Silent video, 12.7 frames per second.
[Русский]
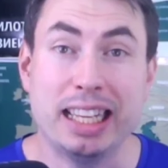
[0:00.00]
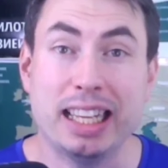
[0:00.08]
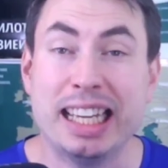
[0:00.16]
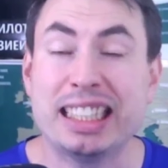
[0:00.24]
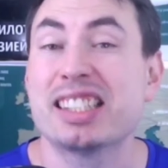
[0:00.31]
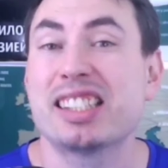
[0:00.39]

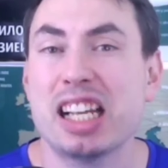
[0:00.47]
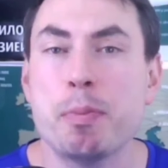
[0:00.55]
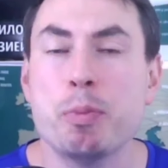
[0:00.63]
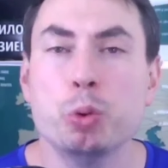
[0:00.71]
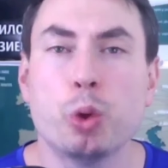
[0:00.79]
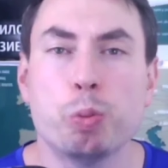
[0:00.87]
Это
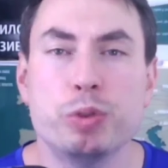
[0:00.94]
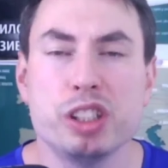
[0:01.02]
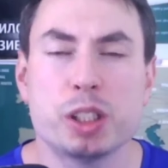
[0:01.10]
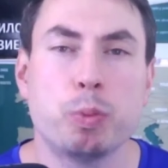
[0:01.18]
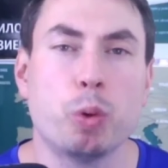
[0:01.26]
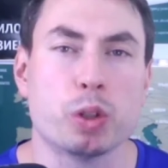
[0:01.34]
самый удобный
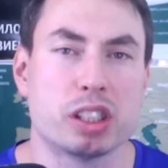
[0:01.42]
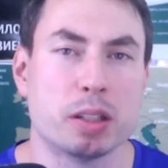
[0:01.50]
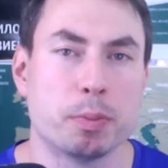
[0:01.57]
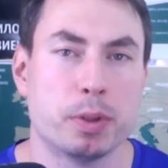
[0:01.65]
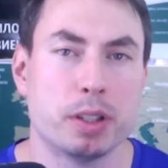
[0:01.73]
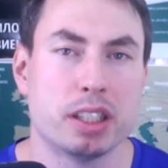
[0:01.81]

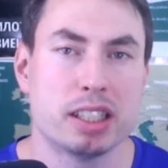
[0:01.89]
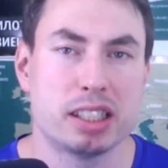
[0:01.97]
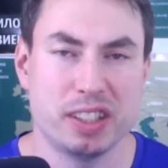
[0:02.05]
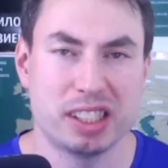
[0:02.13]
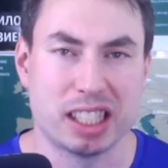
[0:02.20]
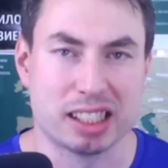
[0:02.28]
способ
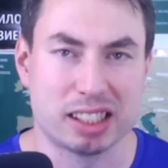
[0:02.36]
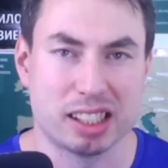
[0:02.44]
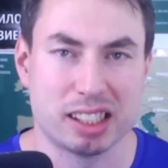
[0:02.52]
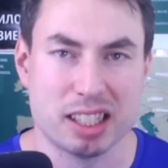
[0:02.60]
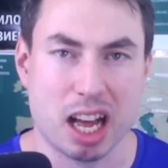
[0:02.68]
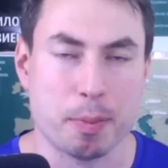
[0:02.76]
связаться
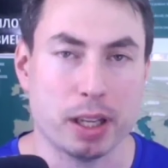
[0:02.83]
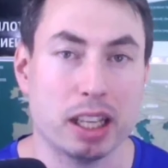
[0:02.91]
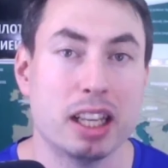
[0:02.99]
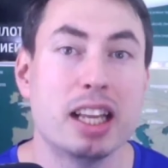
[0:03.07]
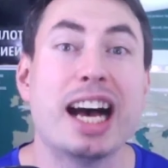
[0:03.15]
с нами.